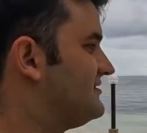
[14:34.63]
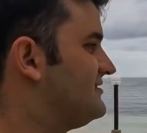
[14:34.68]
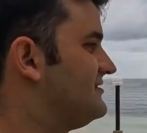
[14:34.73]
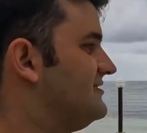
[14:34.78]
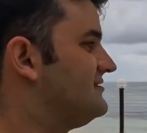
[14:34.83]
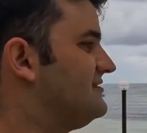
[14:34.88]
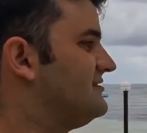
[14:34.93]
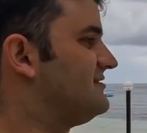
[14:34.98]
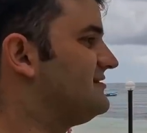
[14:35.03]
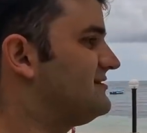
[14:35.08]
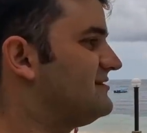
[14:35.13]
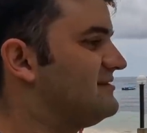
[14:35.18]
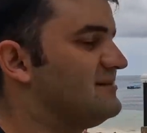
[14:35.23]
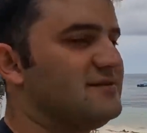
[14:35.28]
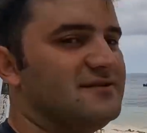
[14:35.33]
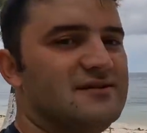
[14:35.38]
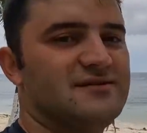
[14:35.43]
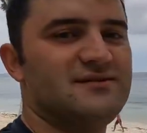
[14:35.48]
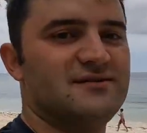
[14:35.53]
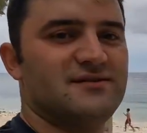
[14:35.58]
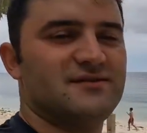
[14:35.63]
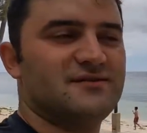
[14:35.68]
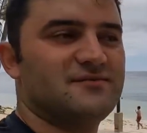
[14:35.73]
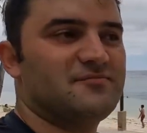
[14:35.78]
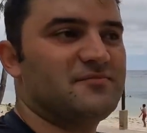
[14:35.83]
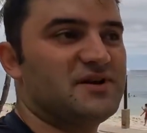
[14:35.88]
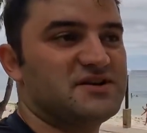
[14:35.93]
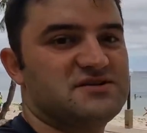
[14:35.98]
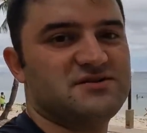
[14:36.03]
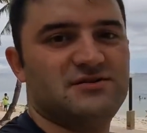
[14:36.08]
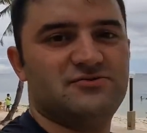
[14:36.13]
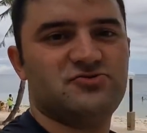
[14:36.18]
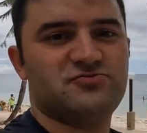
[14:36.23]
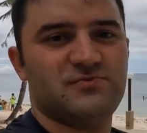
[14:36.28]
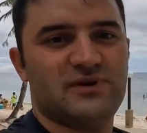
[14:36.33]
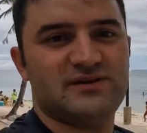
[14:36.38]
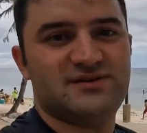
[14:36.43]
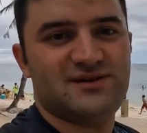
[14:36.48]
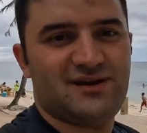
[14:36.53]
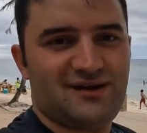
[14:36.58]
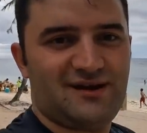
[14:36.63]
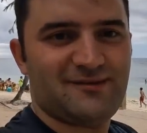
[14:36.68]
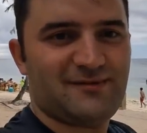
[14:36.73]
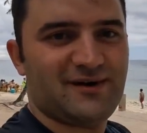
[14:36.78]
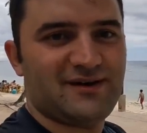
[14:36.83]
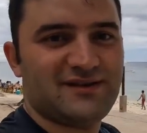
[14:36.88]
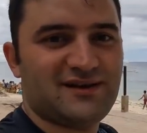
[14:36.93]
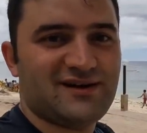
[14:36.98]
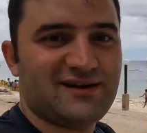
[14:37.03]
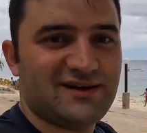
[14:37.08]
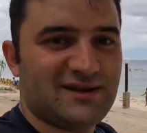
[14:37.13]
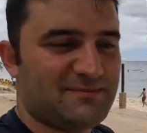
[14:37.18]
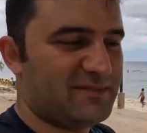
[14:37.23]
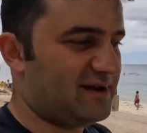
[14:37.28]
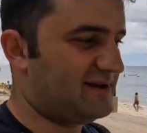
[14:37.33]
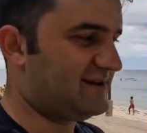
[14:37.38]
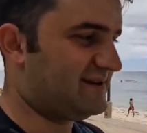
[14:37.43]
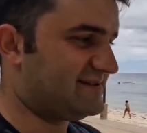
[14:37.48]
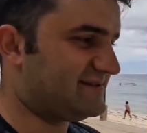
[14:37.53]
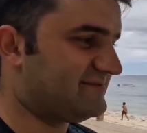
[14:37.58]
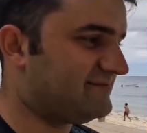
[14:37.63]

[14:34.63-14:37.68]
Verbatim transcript: satıyormuş bakalım. Başına düşmezse iyi ama dikkat etmen